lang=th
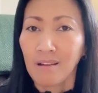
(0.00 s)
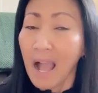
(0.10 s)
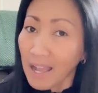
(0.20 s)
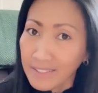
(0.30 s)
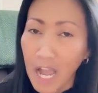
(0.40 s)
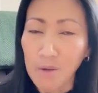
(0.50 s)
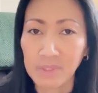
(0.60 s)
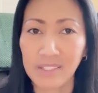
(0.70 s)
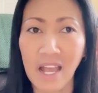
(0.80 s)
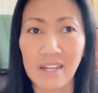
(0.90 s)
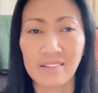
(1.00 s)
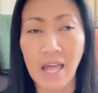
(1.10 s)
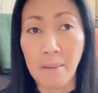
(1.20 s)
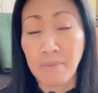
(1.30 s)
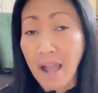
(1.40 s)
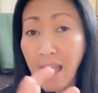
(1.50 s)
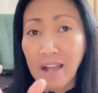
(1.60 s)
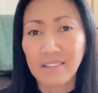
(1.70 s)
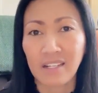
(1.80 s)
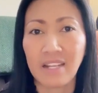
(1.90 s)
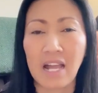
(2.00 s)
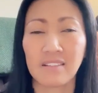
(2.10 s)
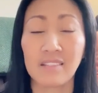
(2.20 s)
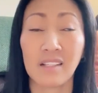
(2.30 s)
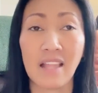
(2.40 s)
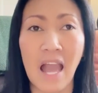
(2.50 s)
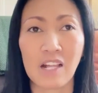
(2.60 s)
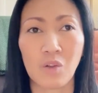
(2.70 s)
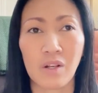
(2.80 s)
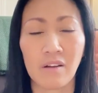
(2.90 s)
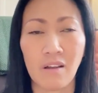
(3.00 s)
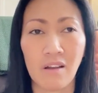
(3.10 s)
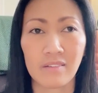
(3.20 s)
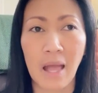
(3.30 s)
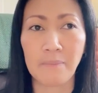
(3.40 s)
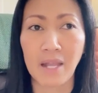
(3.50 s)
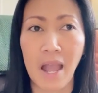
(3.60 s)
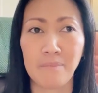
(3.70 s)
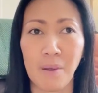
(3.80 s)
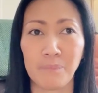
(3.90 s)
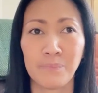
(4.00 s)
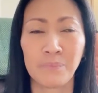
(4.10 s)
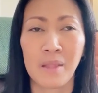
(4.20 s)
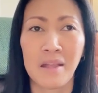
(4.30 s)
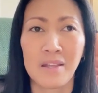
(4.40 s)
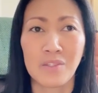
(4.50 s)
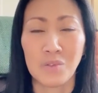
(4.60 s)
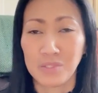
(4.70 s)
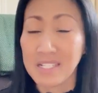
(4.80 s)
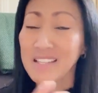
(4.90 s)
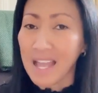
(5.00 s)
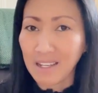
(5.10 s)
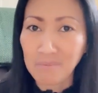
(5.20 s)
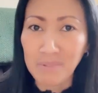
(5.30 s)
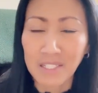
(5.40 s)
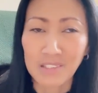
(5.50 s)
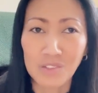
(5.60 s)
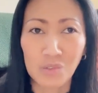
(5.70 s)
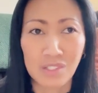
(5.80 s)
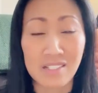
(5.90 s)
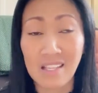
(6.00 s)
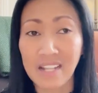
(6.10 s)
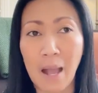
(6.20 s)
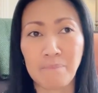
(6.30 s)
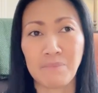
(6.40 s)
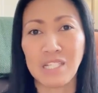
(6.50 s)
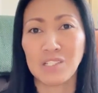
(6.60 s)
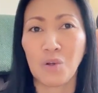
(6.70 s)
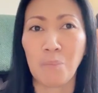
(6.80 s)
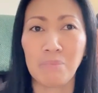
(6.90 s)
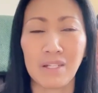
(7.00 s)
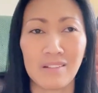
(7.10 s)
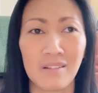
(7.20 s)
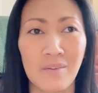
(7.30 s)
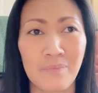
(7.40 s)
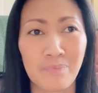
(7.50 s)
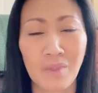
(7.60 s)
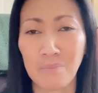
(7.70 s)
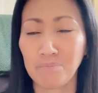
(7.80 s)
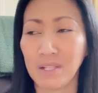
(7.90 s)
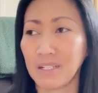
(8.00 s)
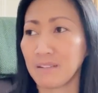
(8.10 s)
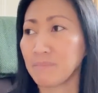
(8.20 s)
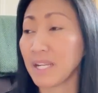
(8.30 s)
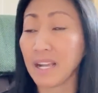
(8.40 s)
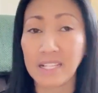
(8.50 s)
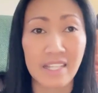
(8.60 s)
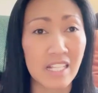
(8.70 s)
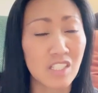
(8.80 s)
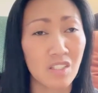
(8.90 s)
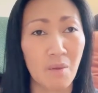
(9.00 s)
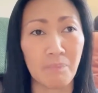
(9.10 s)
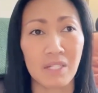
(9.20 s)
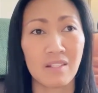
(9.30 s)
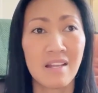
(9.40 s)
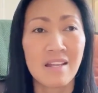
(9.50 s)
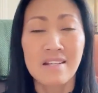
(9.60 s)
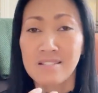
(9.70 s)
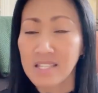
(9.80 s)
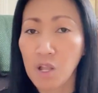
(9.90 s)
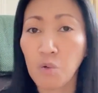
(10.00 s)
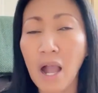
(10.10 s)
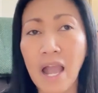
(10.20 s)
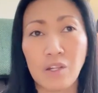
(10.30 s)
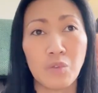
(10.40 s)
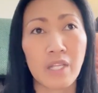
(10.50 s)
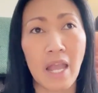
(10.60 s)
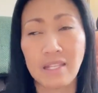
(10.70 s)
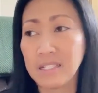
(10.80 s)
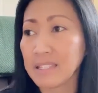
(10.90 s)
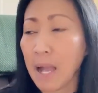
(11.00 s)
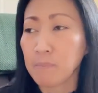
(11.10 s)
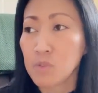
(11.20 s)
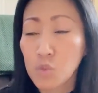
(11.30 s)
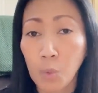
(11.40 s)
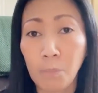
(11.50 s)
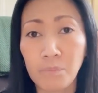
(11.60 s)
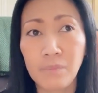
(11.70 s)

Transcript: ห้าดาวเหมือนกันตามห้างดัง ๆต่าง ๆเนาะแล้วก็ทำงานแบบอยู่ที่สายการบินอยู่ที่สนามบินเนาะเป็นเป็นพนักงานแคชเชียร์เป็นเซลล์ขายนู่นขายนี่ตามซุ้ม